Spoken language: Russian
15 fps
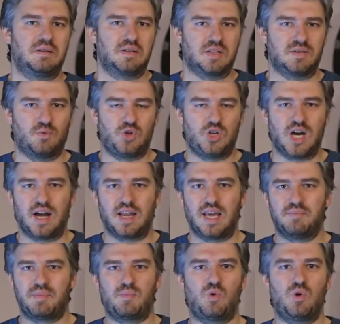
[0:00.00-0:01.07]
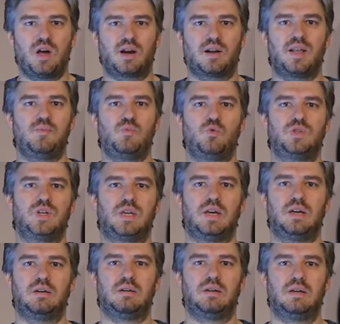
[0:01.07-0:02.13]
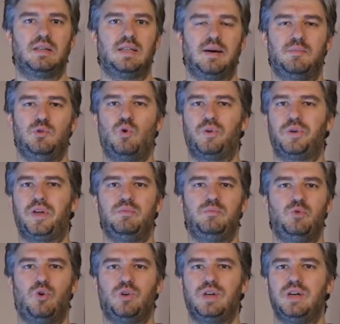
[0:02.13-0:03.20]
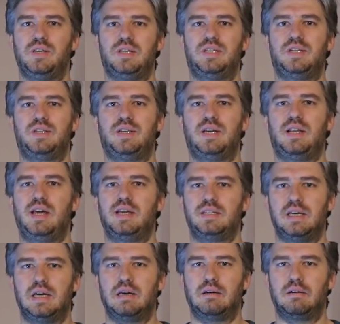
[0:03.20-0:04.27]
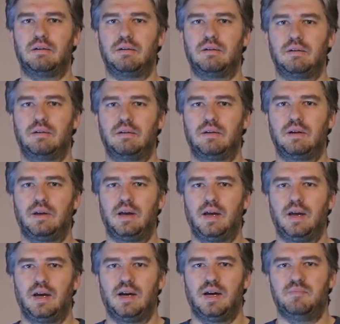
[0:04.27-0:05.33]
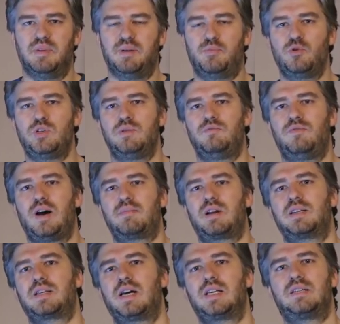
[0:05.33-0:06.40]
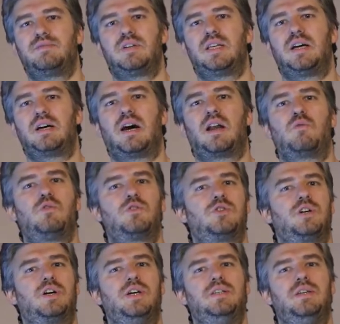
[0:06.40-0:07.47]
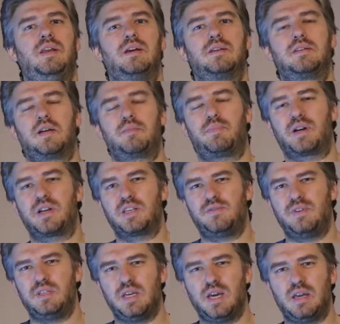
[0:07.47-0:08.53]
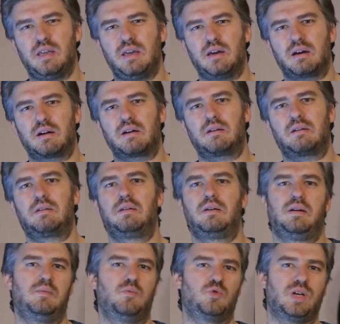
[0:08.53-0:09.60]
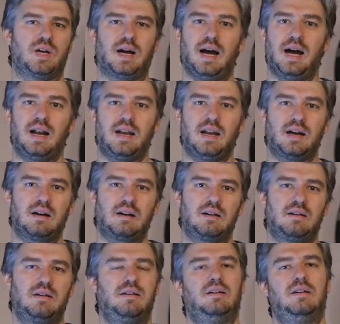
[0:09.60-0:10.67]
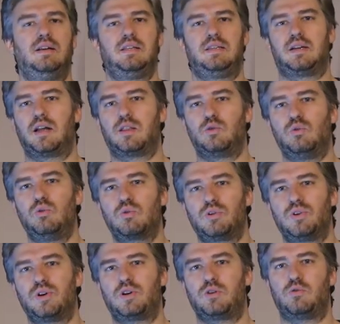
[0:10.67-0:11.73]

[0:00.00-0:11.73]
звучание популярной музыки на многие-многие десятилетия. Мы будем вам рассказывать о хороших и интересных произведениях, музыкальных, литературных,